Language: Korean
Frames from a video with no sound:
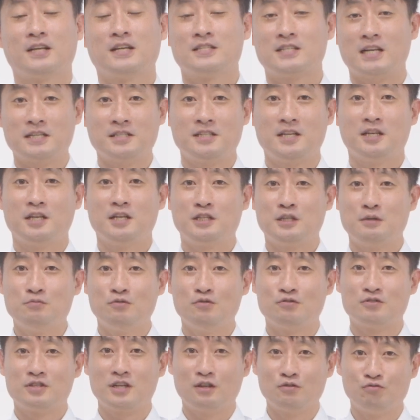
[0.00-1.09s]
창세기
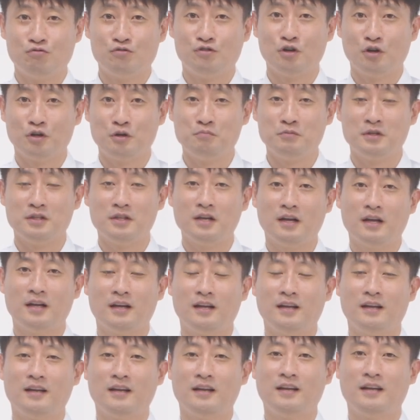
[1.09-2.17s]
16장 9절입니다.
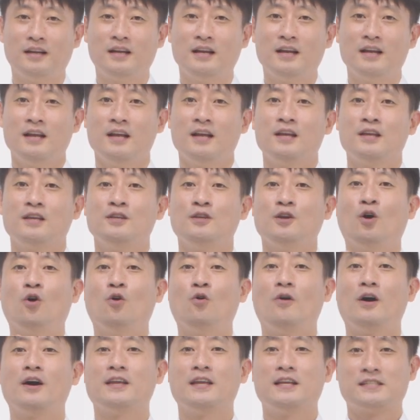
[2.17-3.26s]

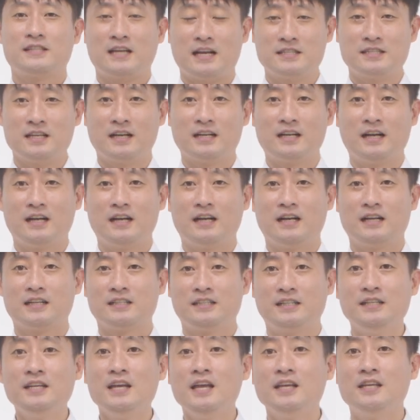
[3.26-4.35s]
여호와의 사자가
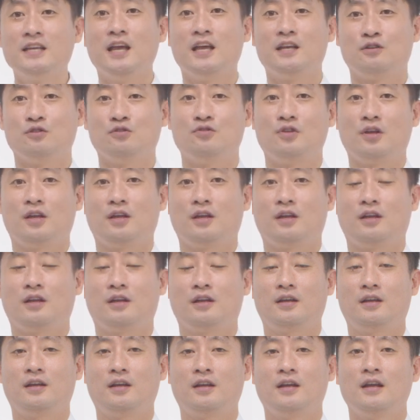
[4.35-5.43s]
그에게 이르되
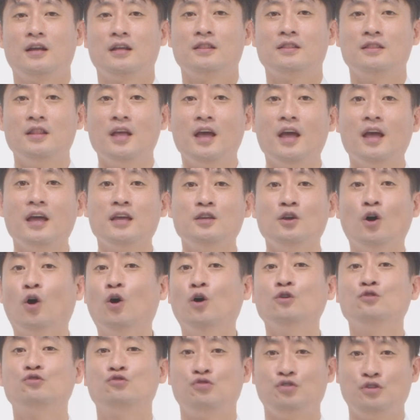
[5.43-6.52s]
내
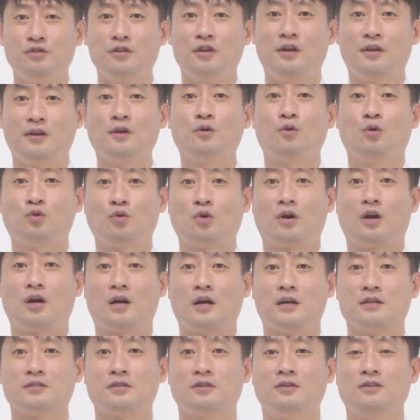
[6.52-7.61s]
여주인에게로
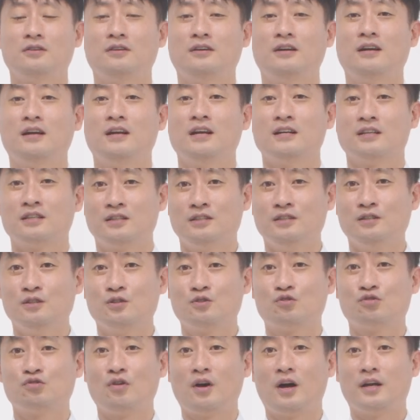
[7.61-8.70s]
돌아가서 그
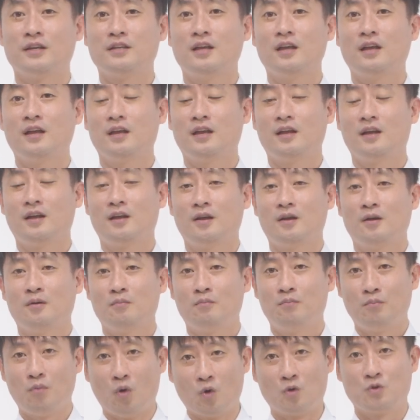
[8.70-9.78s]
수하에
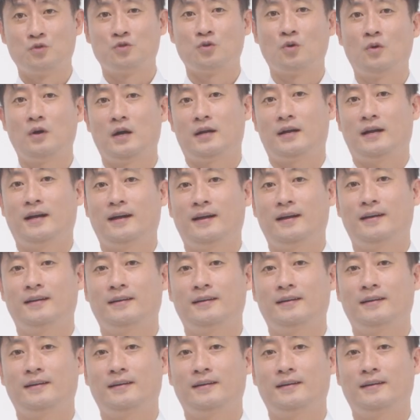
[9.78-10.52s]
복종하라.